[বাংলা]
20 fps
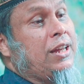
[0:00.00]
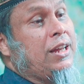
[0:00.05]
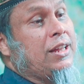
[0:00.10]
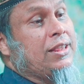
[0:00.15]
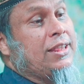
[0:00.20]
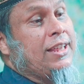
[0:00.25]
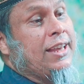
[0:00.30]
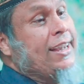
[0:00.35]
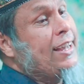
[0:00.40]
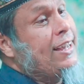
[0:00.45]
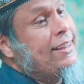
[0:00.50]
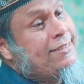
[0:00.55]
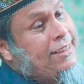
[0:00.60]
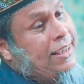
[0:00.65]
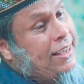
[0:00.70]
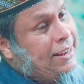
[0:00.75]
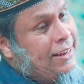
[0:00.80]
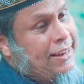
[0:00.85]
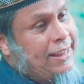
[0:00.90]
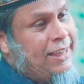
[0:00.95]
না দেখা
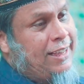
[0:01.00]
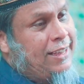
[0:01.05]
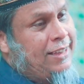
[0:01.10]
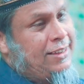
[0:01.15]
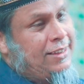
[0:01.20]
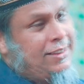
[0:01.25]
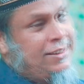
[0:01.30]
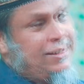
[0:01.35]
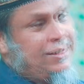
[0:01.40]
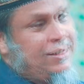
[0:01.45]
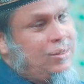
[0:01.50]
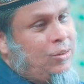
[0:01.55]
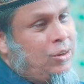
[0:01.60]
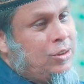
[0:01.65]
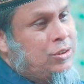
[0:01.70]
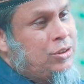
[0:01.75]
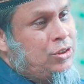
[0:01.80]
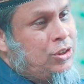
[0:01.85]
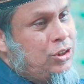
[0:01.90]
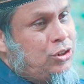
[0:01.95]
যায় না
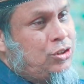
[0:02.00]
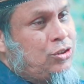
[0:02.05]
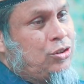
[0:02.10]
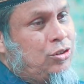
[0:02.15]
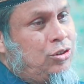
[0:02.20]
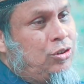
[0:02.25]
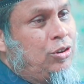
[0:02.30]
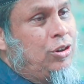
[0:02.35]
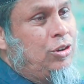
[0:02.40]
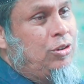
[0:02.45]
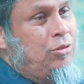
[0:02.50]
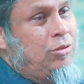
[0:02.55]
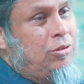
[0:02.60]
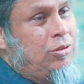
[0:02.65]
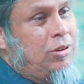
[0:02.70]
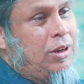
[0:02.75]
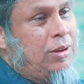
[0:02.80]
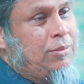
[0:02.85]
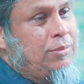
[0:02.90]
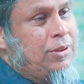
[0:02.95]
অদৃশ্য হলেও
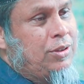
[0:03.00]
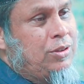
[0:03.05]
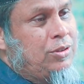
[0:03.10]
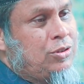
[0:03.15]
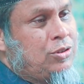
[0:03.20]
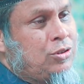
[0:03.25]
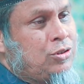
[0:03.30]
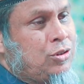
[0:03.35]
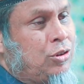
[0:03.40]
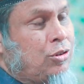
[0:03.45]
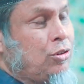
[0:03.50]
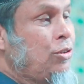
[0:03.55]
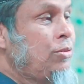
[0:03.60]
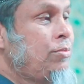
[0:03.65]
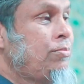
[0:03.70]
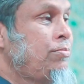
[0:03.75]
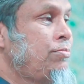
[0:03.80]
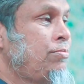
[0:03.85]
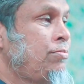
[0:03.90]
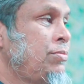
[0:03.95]
আমি
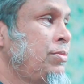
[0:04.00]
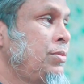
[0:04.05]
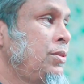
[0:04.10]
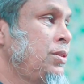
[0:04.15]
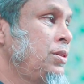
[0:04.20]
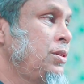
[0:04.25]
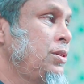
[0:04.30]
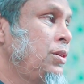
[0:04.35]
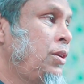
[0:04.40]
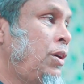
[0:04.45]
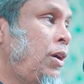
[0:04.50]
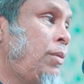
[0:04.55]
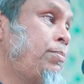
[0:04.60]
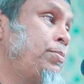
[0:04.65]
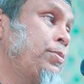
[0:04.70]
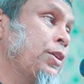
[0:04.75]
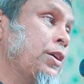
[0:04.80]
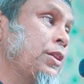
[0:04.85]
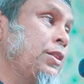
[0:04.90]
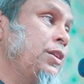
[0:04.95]
চরম
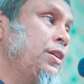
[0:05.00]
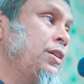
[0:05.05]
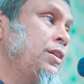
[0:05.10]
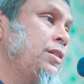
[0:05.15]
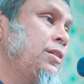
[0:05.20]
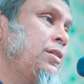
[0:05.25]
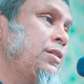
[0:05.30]
অপরাধী